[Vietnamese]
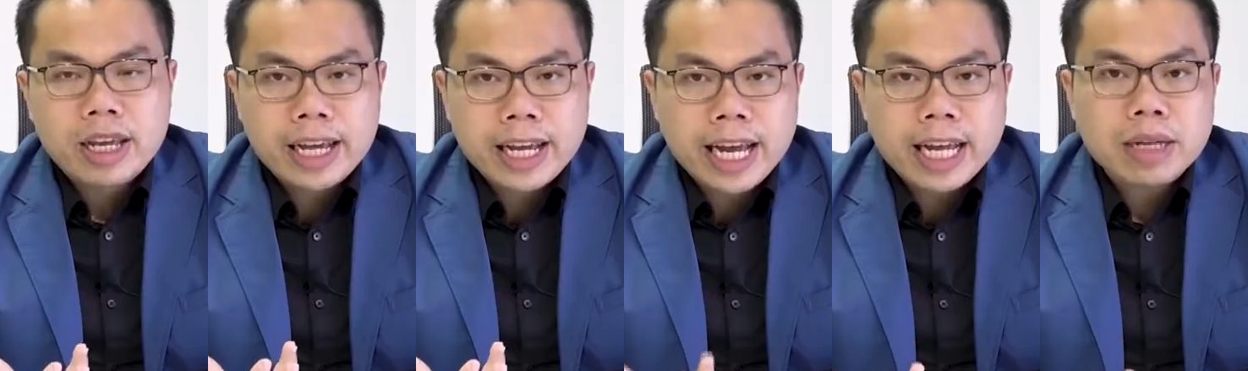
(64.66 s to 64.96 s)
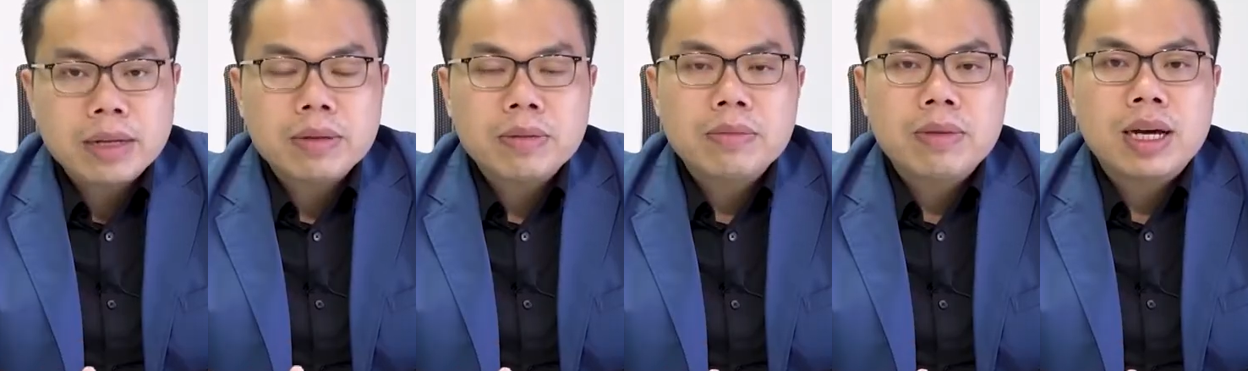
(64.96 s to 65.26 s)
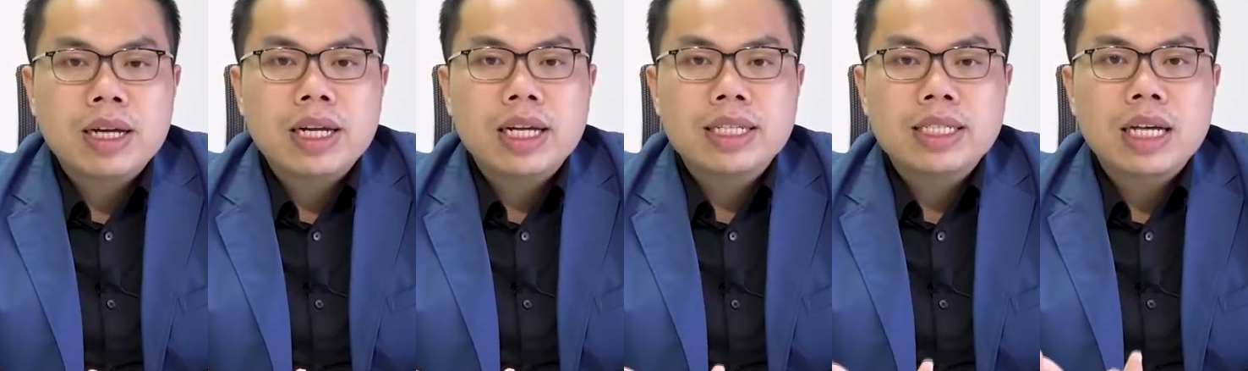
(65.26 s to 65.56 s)
cái cách
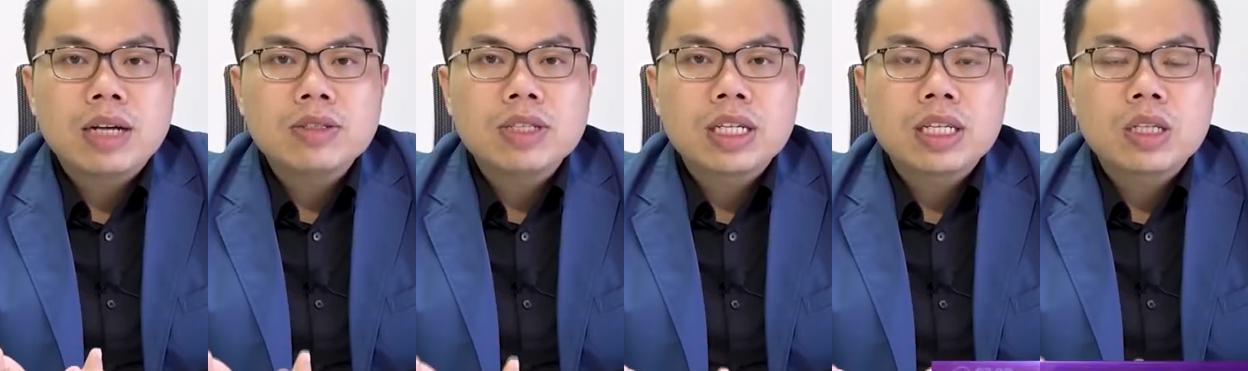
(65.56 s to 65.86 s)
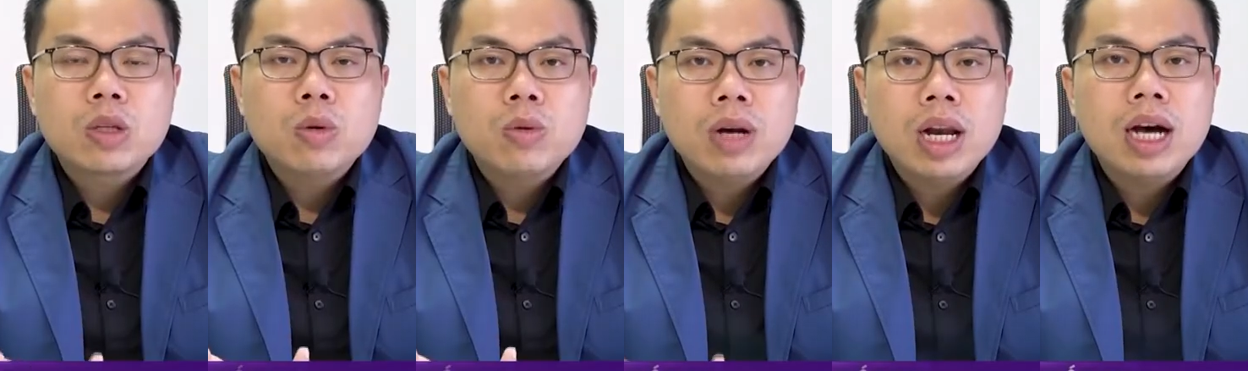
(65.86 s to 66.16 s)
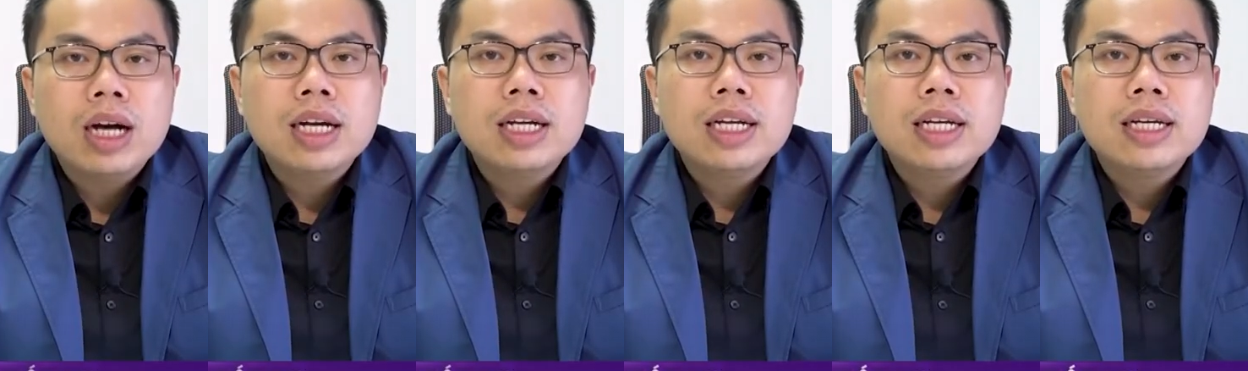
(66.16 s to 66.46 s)
mà để giao dịch thu
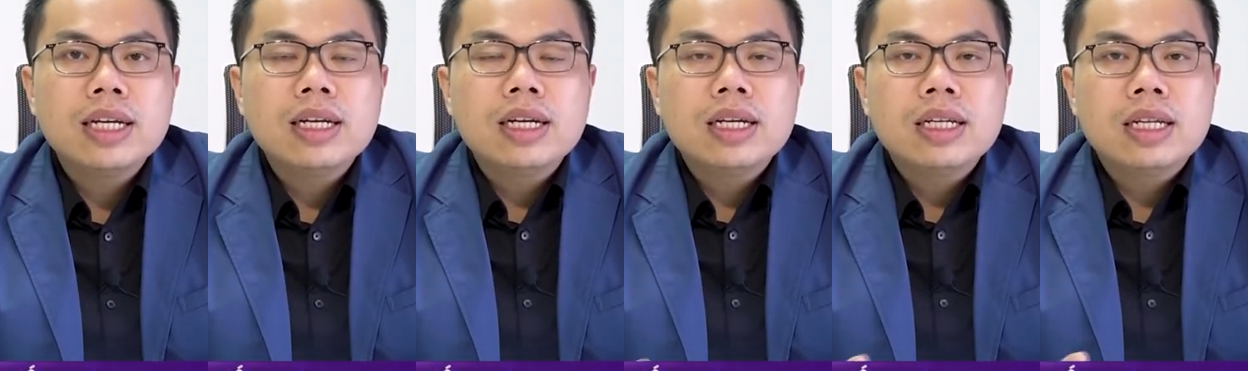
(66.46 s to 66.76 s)
lợi